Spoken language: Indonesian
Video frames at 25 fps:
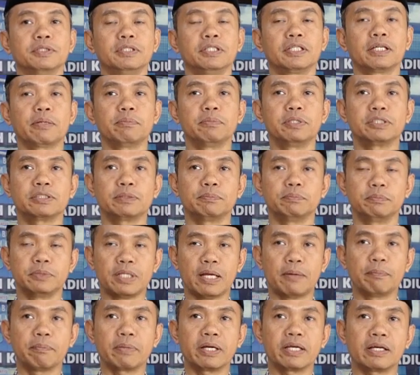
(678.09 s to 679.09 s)
Ini kami
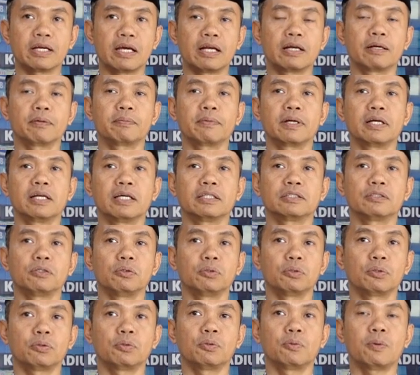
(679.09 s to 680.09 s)
menyampaikan kepada
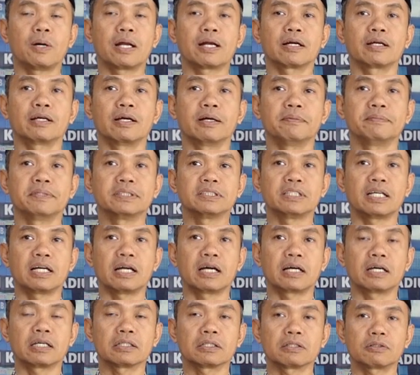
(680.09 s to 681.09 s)
seluruh warga
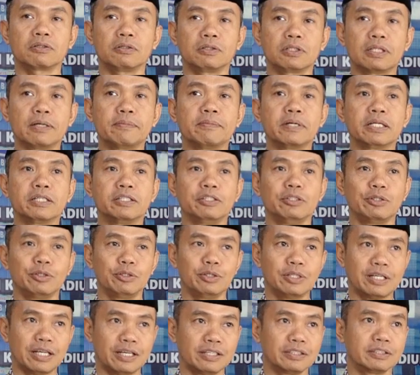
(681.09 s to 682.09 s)
masyarakat Kota
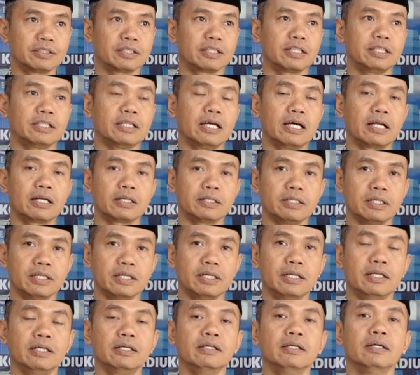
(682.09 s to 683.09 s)
Madiun dan
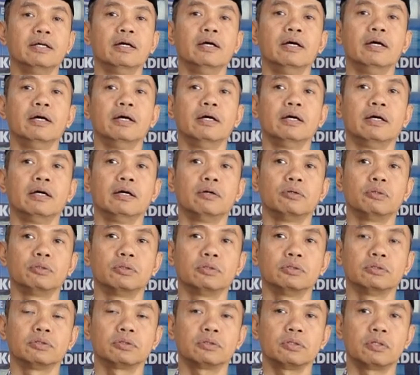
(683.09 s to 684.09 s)
sekitarnya
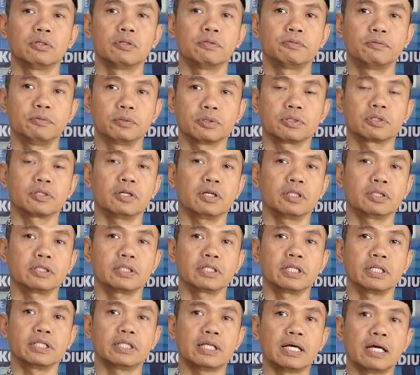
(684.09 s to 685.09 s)
untuk food
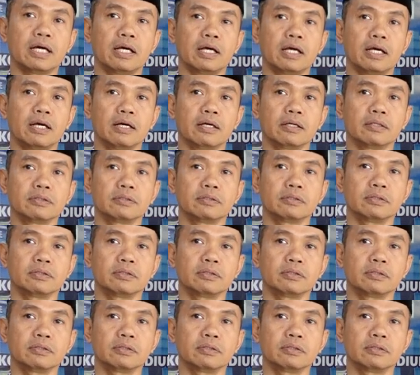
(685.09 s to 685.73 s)
court kita